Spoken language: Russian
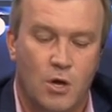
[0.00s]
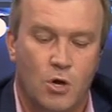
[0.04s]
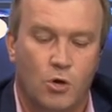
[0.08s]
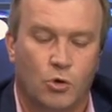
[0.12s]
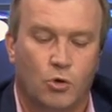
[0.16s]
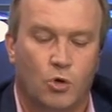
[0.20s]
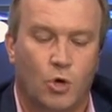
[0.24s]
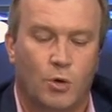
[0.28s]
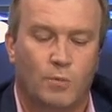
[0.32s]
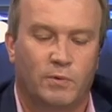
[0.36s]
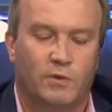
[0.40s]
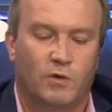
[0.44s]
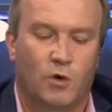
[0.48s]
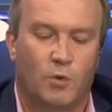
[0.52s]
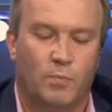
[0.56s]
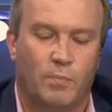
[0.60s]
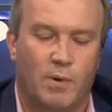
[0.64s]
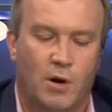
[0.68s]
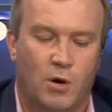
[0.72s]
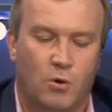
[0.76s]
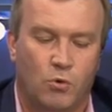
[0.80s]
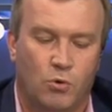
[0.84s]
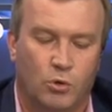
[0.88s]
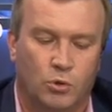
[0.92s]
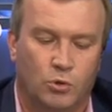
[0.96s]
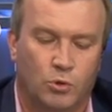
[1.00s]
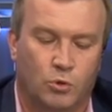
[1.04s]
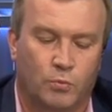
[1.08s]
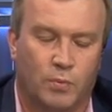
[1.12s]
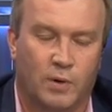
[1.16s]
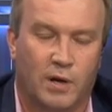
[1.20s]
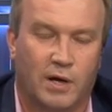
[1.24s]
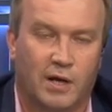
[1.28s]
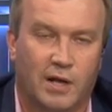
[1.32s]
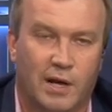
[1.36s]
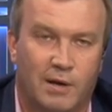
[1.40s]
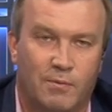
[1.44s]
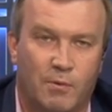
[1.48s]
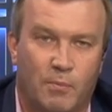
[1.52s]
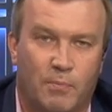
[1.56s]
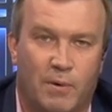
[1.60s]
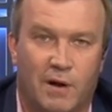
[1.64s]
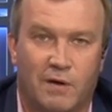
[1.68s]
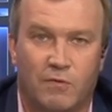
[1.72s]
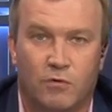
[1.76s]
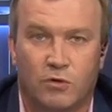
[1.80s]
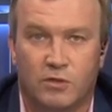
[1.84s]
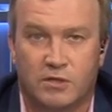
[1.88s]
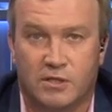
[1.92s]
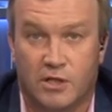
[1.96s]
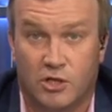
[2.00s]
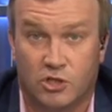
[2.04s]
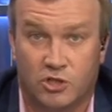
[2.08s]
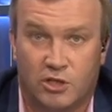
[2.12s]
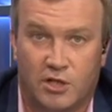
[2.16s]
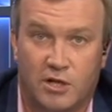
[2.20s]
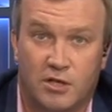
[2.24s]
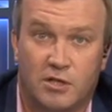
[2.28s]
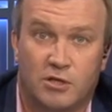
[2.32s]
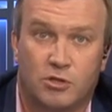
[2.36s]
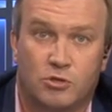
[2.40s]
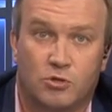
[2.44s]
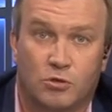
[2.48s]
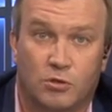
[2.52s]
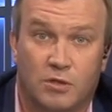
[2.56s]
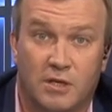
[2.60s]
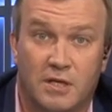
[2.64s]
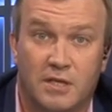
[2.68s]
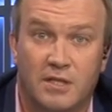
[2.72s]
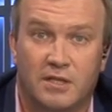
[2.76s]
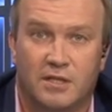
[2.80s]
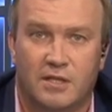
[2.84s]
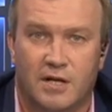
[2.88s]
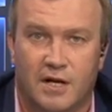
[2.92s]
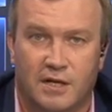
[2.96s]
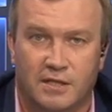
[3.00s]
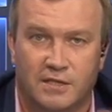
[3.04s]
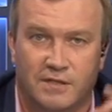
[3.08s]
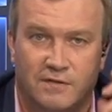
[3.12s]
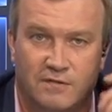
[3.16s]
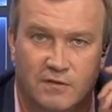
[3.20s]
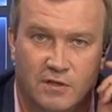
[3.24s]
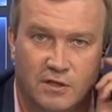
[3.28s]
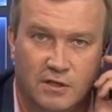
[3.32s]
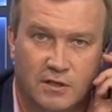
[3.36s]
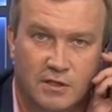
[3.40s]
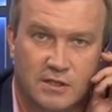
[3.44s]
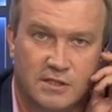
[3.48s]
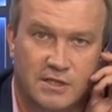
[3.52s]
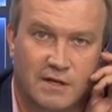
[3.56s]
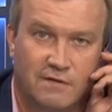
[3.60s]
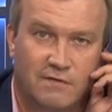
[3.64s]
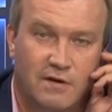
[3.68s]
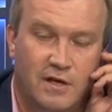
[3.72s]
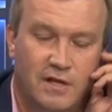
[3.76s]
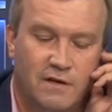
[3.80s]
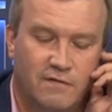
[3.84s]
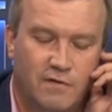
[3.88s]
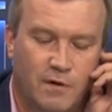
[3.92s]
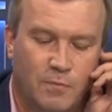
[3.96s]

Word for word: Кроме того, по ходу программы проводится наше традиционное интерактивное голосование.